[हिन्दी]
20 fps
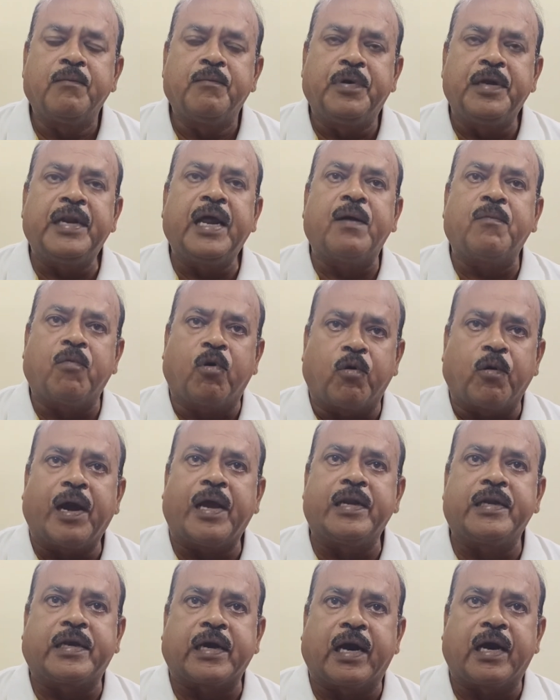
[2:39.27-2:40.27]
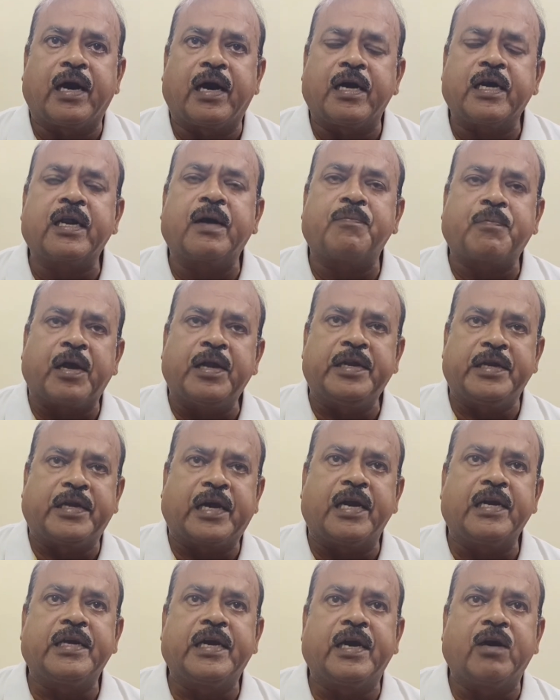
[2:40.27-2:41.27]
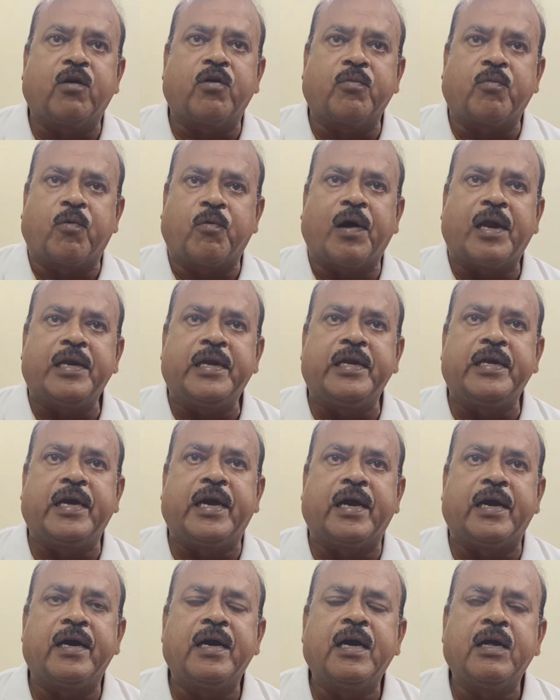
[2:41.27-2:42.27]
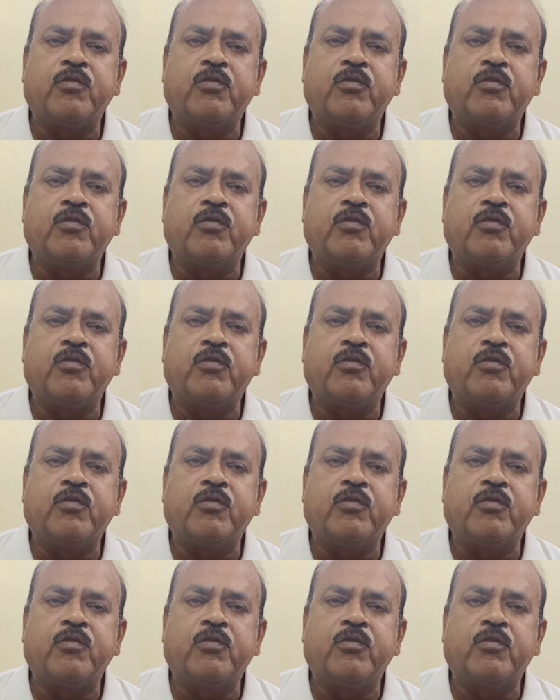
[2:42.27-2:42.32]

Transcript: बिना मोबाइल का अगर आप कहीं निकल गए और मोबाइल नहीं है